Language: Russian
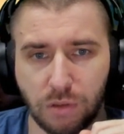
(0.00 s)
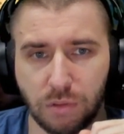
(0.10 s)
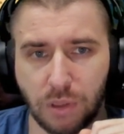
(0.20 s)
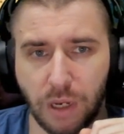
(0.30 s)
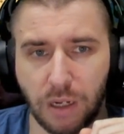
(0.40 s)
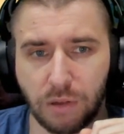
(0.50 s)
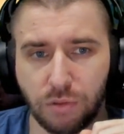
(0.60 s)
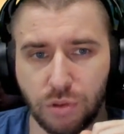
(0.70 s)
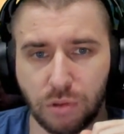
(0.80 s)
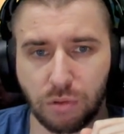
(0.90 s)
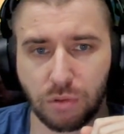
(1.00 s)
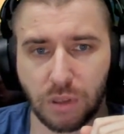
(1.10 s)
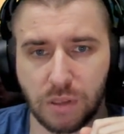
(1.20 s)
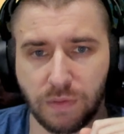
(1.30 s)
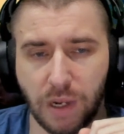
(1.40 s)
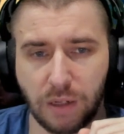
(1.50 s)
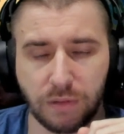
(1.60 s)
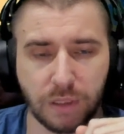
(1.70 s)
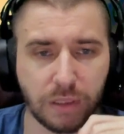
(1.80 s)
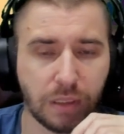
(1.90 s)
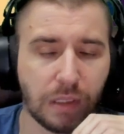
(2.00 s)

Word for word: он реально очень круто разваливает.